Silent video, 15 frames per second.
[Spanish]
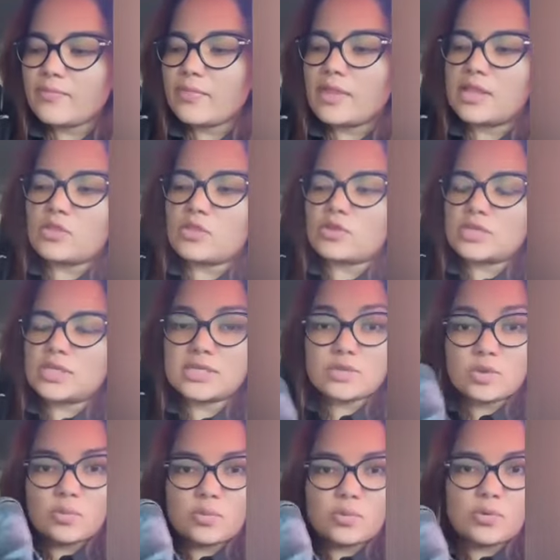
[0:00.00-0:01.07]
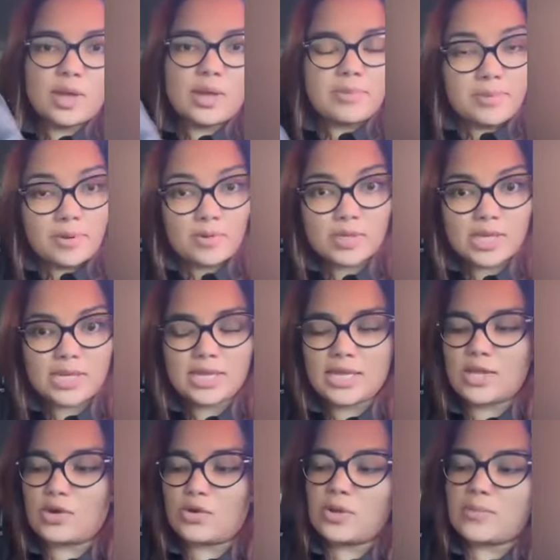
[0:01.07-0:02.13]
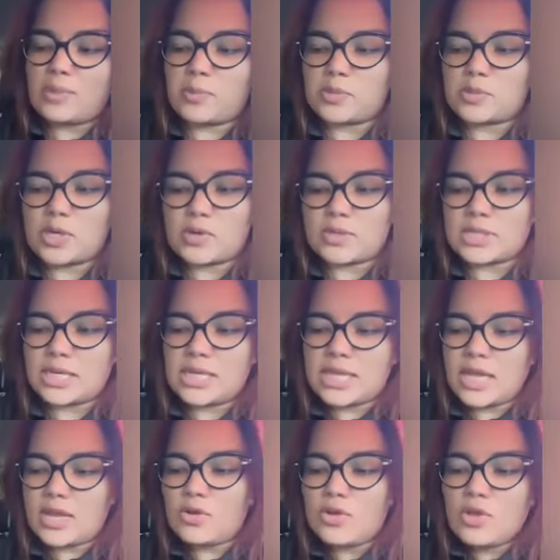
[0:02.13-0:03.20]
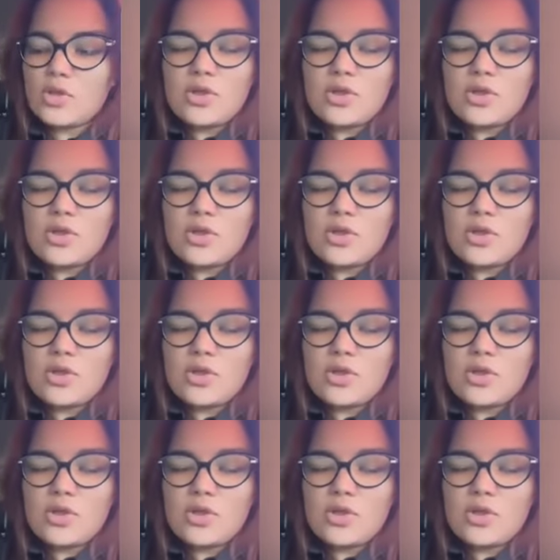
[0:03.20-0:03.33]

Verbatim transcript: Entonces, como a mí me cuesta el dinero, a mi esposo le cuesta el dinero,